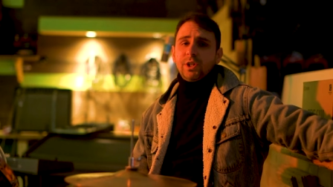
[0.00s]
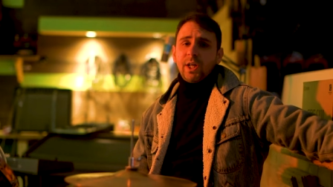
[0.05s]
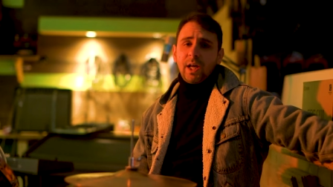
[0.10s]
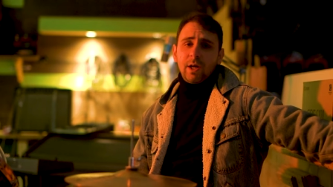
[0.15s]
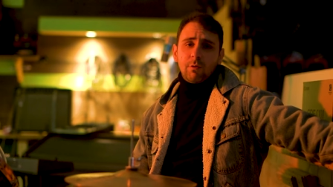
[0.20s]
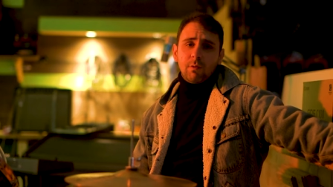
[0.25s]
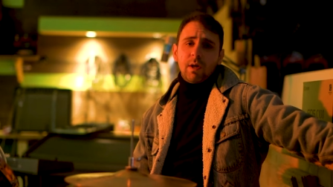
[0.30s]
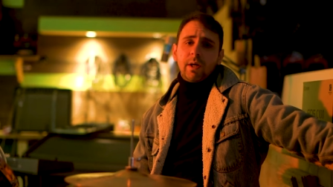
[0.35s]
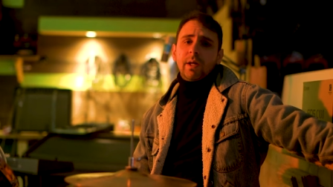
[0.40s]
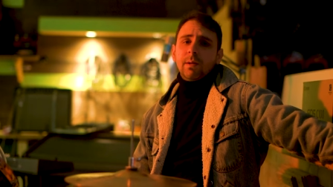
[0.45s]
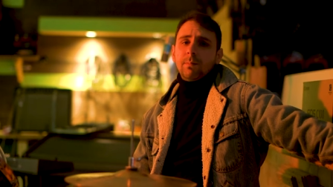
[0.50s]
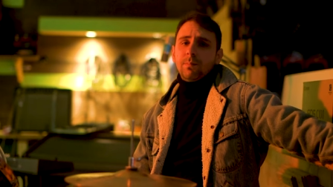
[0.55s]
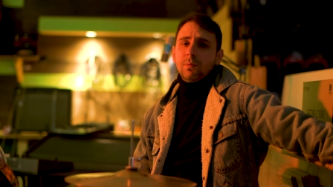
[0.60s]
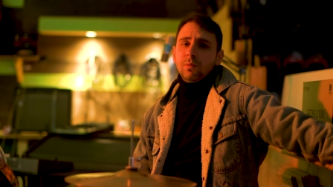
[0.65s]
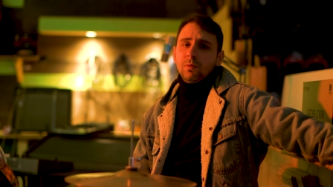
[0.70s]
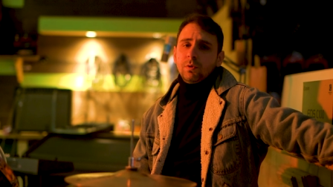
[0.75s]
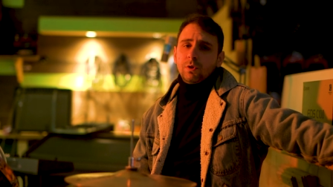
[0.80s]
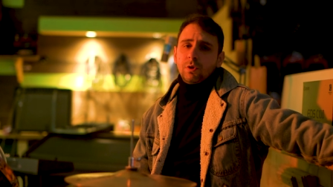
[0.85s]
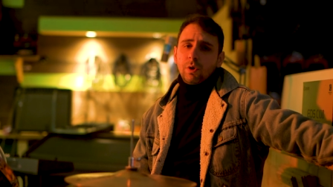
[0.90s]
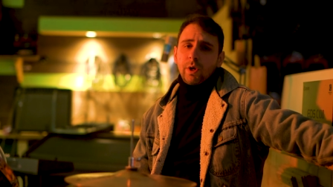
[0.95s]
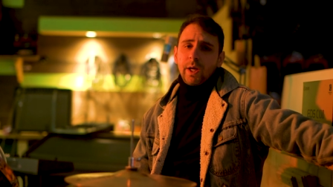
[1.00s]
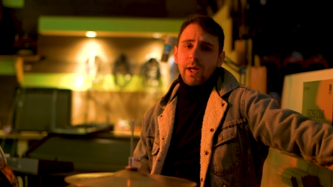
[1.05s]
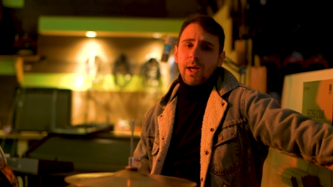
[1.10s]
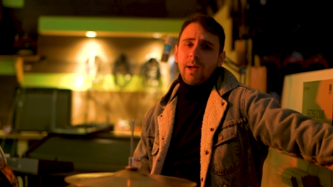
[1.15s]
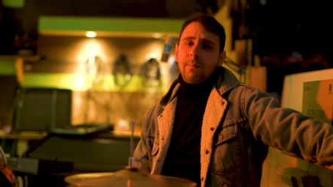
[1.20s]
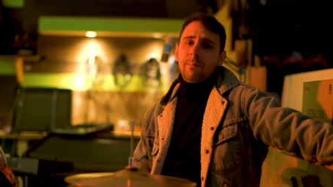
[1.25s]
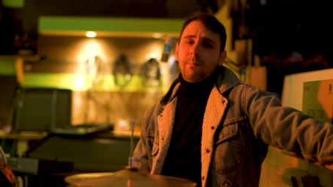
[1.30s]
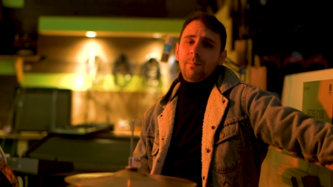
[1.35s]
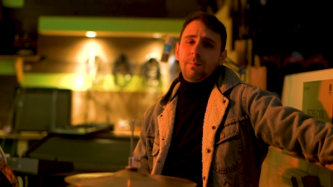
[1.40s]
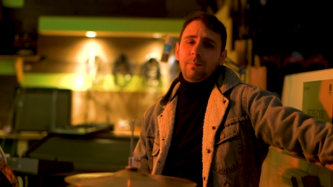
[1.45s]
C'è qualche punto che
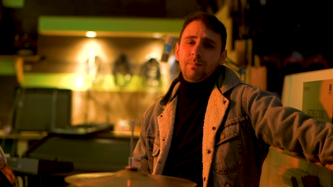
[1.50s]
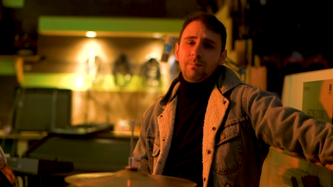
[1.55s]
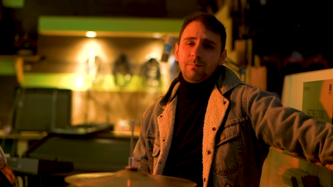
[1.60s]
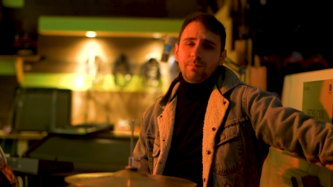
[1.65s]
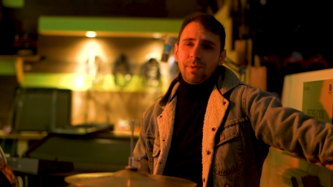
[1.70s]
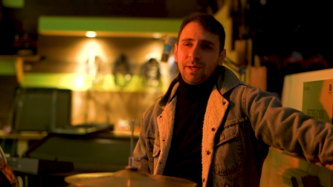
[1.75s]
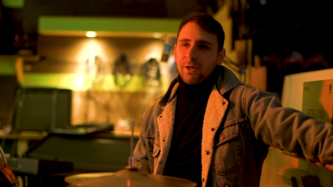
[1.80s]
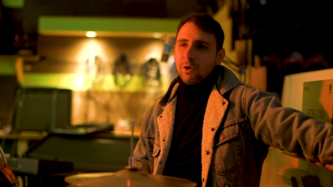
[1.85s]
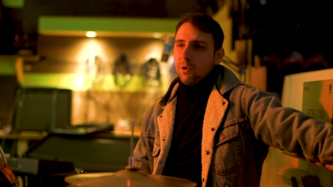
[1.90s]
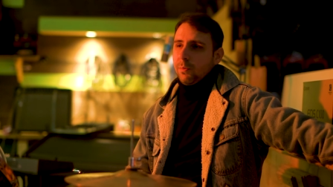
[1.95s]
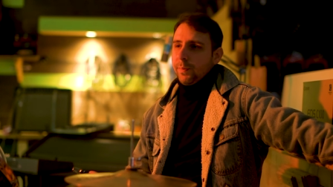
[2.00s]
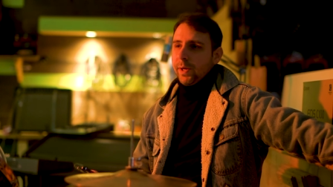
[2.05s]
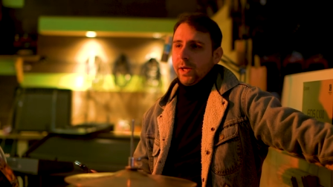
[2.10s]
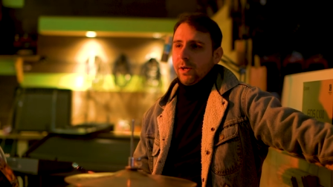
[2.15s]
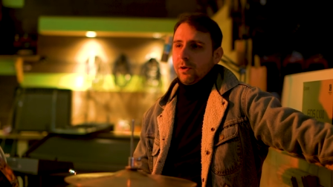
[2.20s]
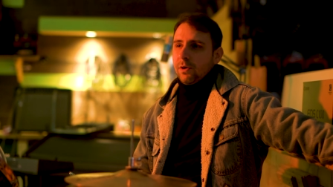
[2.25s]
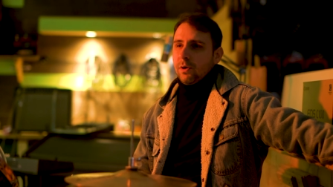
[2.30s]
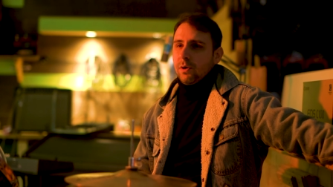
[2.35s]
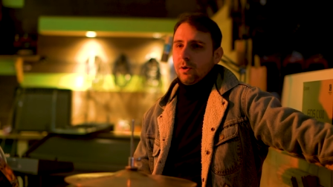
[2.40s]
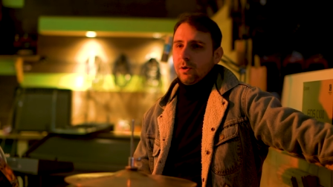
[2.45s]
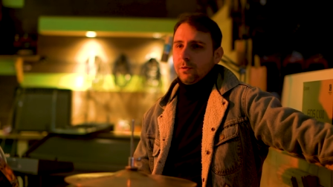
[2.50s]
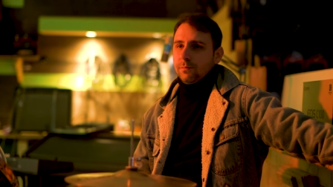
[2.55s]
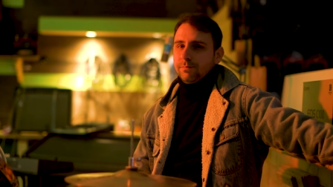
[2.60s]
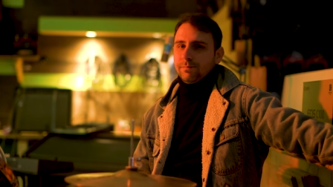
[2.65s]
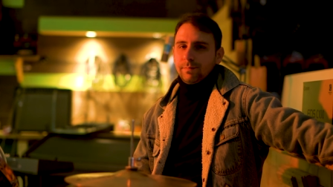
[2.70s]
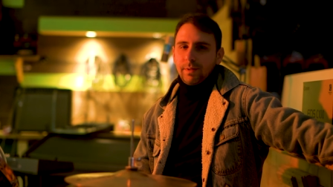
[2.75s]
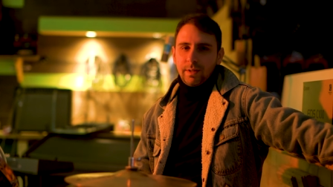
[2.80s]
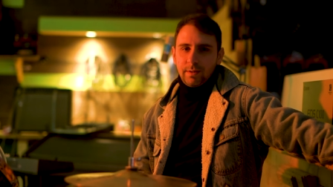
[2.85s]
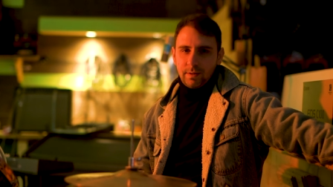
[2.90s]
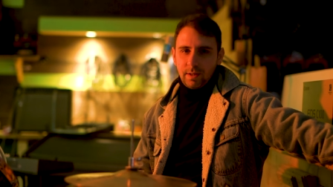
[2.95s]
è perlomeno
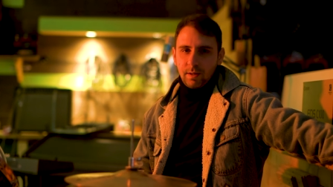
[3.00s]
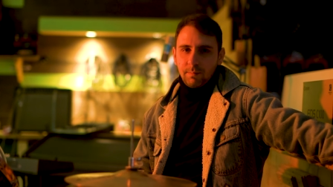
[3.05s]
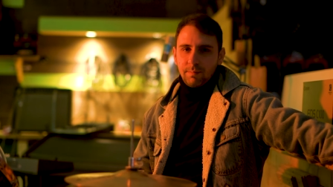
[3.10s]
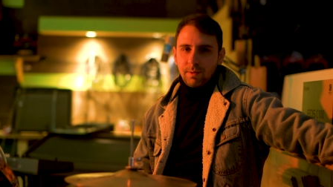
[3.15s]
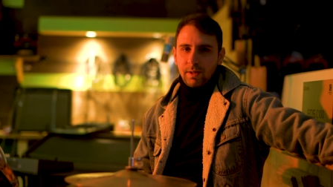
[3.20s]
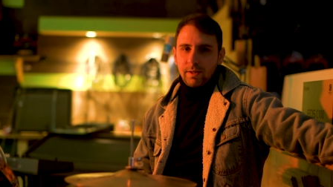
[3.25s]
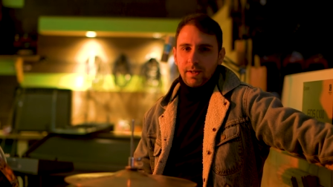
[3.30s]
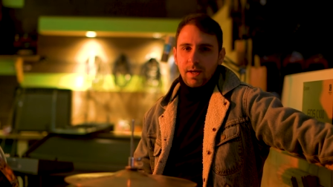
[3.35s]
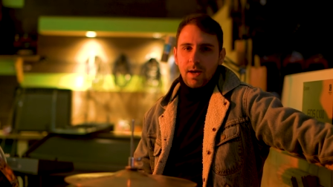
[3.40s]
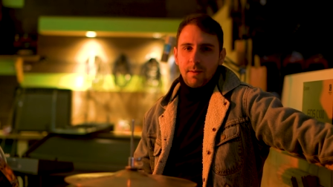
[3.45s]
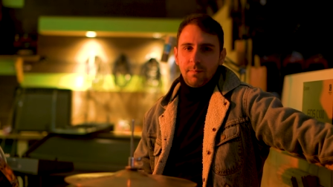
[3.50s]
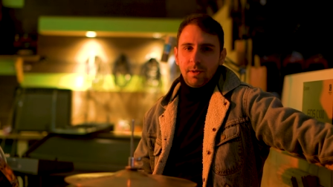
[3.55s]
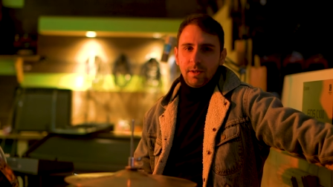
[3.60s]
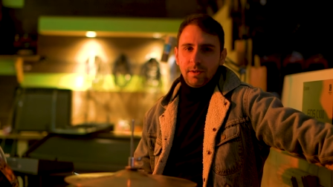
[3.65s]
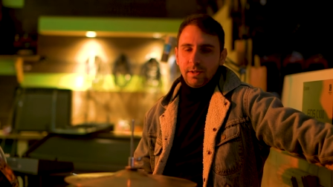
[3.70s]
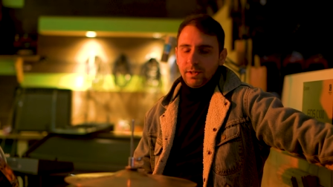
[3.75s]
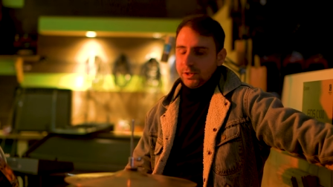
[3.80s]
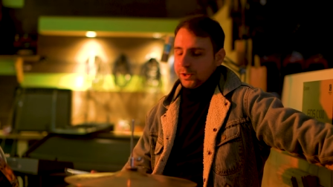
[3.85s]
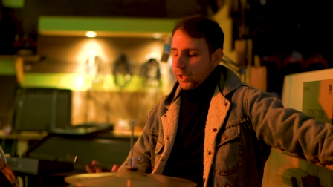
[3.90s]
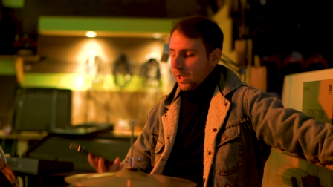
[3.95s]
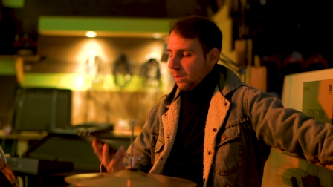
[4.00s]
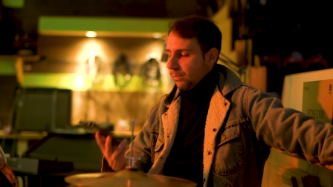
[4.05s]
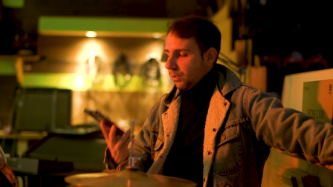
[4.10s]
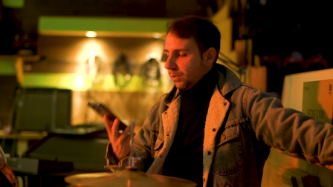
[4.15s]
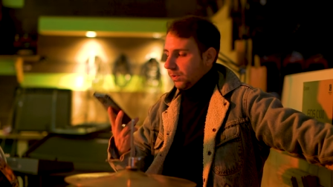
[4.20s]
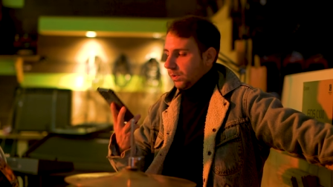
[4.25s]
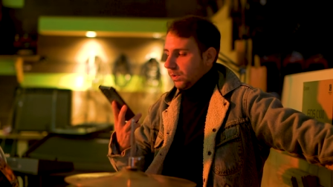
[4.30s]
interpretabile, diciamo.